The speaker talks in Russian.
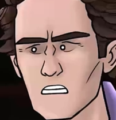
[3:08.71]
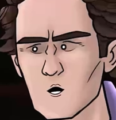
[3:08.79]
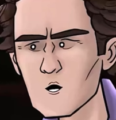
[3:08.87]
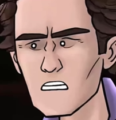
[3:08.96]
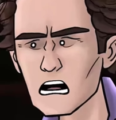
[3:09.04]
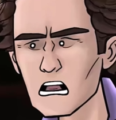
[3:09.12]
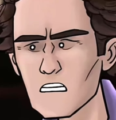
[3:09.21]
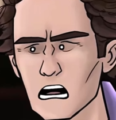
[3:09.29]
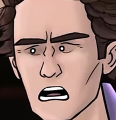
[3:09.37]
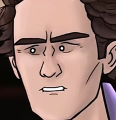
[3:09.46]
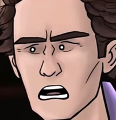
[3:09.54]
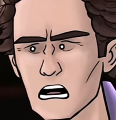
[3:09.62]
Ты убил
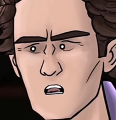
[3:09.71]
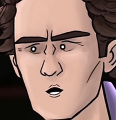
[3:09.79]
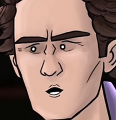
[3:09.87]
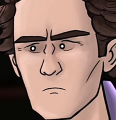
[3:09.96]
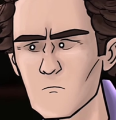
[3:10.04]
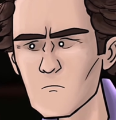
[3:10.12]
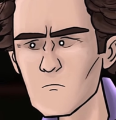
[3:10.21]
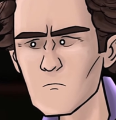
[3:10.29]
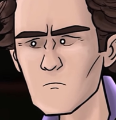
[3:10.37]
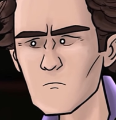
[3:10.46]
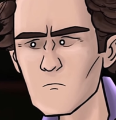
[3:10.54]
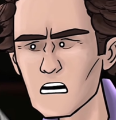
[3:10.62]
моего отца.
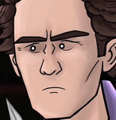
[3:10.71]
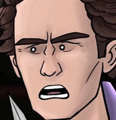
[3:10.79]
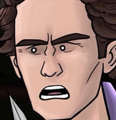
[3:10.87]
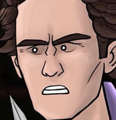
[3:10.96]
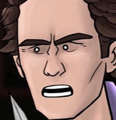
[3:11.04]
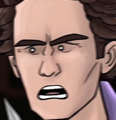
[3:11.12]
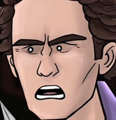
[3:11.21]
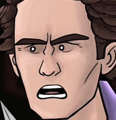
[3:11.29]
Готовься к